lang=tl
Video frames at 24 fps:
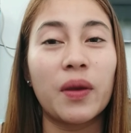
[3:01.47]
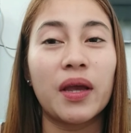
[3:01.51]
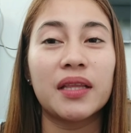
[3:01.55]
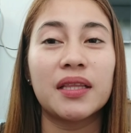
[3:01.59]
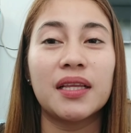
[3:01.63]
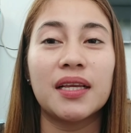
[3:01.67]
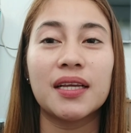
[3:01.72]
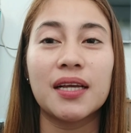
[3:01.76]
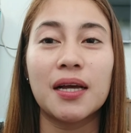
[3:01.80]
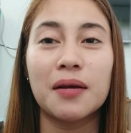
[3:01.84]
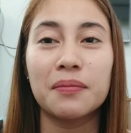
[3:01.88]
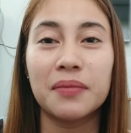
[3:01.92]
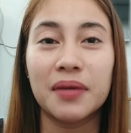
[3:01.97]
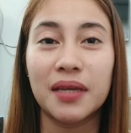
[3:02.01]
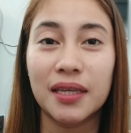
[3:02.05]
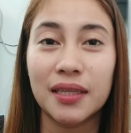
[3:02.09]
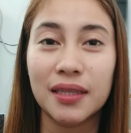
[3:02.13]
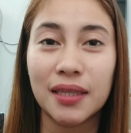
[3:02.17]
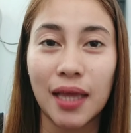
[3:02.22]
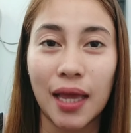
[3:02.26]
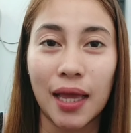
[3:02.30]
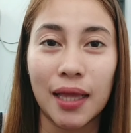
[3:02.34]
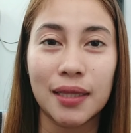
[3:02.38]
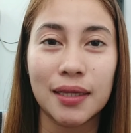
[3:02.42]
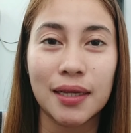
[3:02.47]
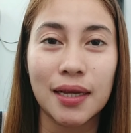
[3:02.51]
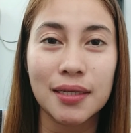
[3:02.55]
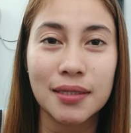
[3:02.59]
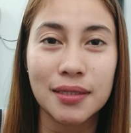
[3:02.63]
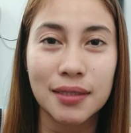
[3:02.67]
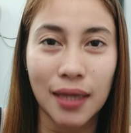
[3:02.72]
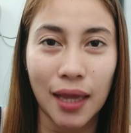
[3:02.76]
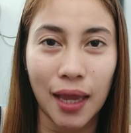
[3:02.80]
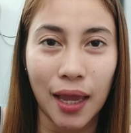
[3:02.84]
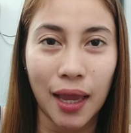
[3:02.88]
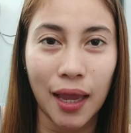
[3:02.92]
pwedeng gamitin
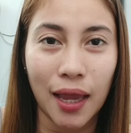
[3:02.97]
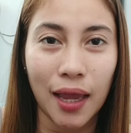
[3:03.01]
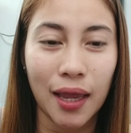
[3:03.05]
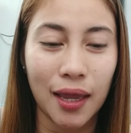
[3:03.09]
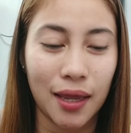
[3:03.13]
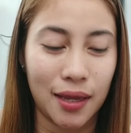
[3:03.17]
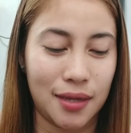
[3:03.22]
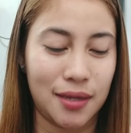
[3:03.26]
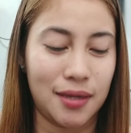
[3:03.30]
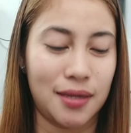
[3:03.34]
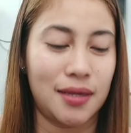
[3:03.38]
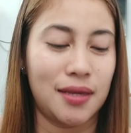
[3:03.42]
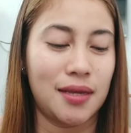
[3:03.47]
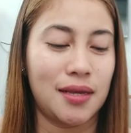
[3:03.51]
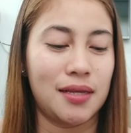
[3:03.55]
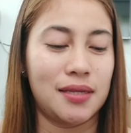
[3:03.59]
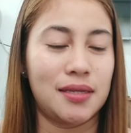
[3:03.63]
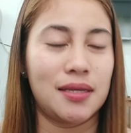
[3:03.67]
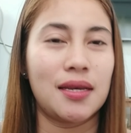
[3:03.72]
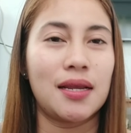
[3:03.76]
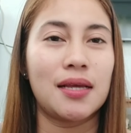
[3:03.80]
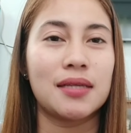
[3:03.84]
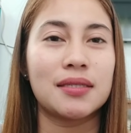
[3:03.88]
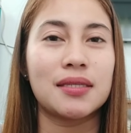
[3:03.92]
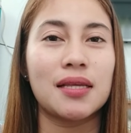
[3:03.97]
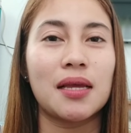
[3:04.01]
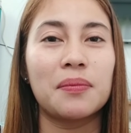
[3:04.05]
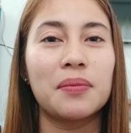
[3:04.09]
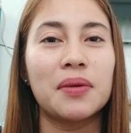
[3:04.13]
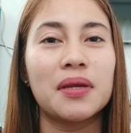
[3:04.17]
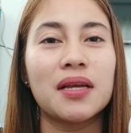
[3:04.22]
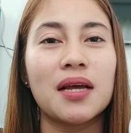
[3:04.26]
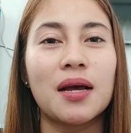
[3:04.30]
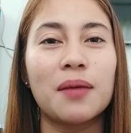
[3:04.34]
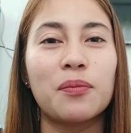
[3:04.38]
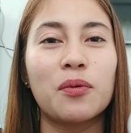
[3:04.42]
kasi
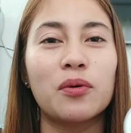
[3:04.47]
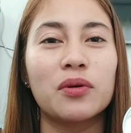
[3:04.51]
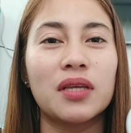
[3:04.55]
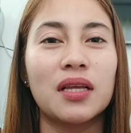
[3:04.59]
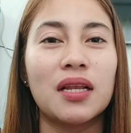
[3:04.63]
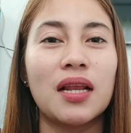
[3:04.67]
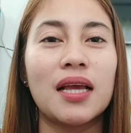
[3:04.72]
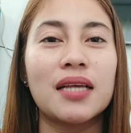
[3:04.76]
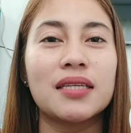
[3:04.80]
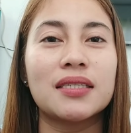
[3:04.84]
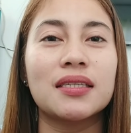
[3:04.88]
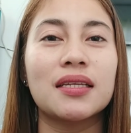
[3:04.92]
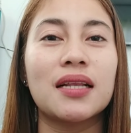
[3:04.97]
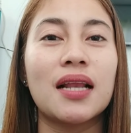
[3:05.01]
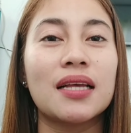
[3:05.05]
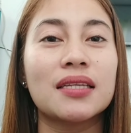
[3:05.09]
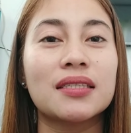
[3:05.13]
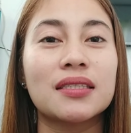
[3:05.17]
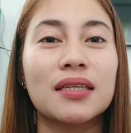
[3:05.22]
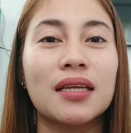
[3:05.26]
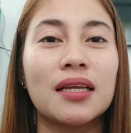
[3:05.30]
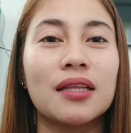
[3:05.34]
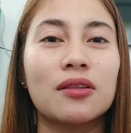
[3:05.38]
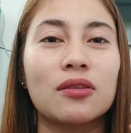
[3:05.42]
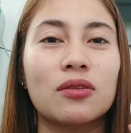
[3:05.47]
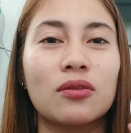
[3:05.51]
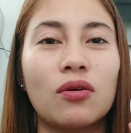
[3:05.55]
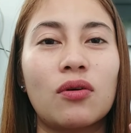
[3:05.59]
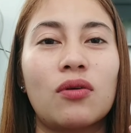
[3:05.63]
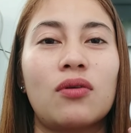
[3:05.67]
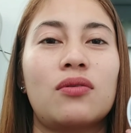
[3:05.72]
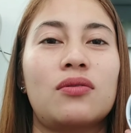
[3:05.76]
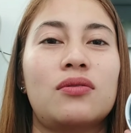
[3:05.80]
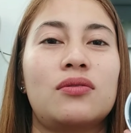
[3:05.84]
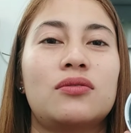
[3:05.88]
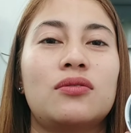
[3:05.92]
sinasabi nga po nila is glass skin
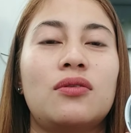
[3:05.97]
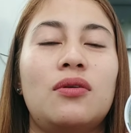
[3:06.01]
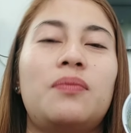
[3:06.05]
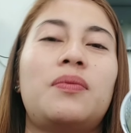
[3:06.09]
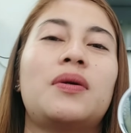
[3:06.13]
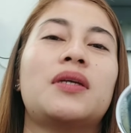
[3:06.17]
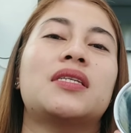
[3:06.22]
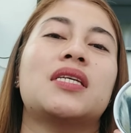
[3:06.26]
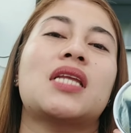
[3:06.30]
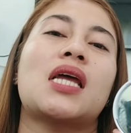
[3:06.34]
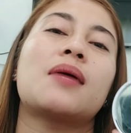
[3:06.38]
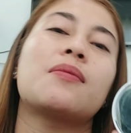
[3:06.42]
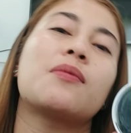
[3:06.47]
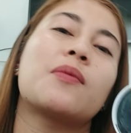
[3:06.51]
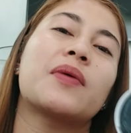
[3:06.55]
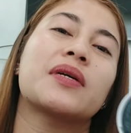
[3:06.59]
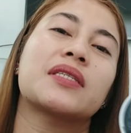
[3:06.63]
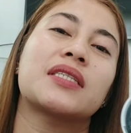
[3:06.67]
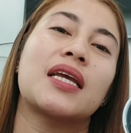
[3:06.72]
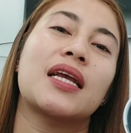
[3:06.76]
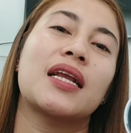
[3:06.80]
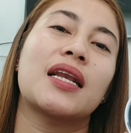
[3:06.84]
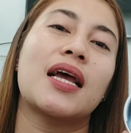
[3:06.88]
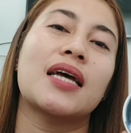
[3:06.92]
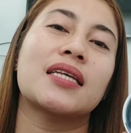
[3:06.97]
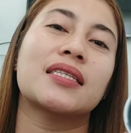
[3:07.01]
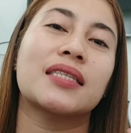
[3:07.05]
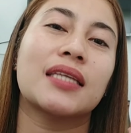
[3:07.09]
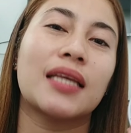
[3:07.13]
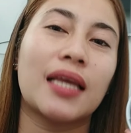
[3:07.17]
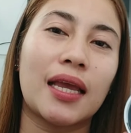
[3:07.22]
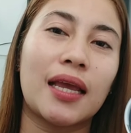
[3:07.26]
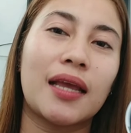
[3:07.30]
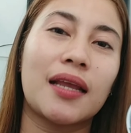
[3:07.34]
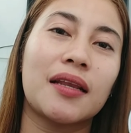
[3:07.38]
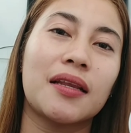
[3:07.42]
to. So pag sinabi po kasi glass
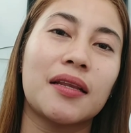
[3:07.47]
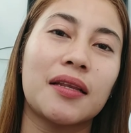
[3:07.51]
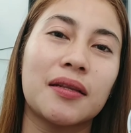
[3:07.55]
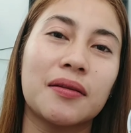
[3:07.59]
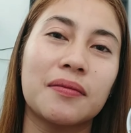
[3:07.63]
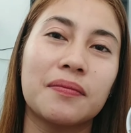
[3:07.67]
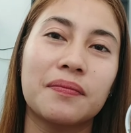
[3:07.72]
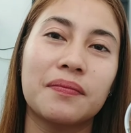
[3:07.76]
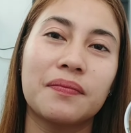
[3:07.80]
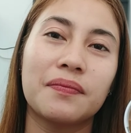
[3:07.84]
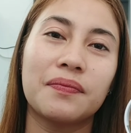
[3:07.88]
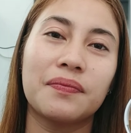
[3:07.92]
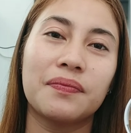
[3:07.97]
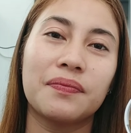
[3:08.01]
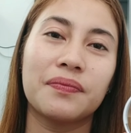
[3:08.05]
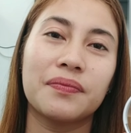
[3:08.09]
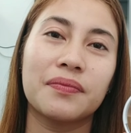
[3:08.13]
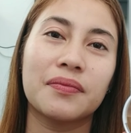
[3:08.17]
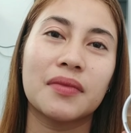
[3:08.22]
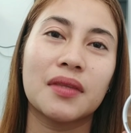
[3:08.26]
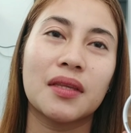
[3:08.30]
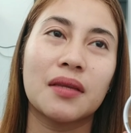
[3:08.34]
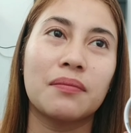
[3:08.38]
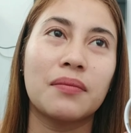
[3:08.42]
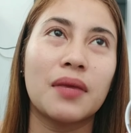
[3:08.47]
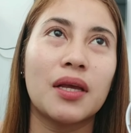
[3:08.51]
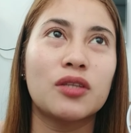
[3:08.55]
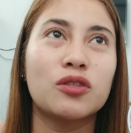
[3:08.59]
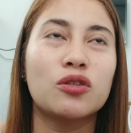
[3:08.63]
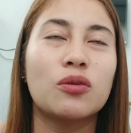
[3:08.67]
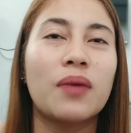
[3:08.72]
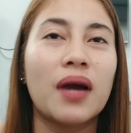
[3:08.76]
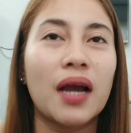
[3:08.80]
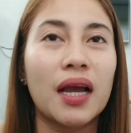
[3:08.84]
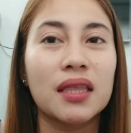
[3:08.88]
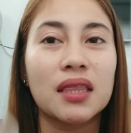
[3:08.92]
skin,
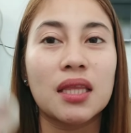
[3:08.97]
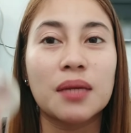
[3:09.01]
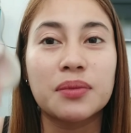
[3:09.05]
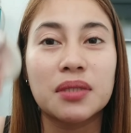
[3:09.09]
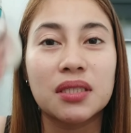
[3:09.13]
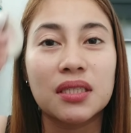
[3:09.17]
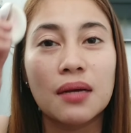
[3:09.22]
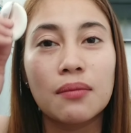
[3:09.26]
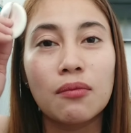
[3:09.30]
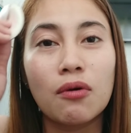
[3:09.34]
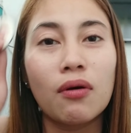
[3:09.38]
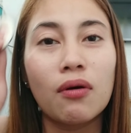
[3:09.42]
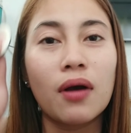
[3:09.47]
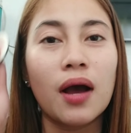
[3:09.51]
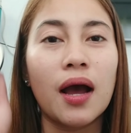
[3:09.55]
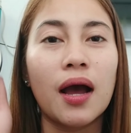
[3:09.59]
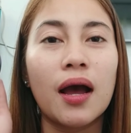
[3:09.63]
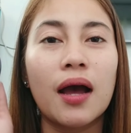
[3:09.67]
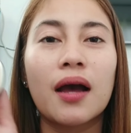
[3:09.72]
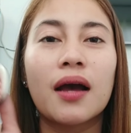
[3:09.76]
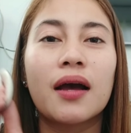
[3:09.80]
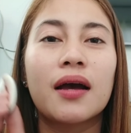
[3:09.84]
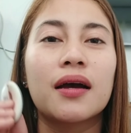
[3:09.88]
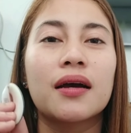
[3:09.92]
medyo makintab siya sa mukha.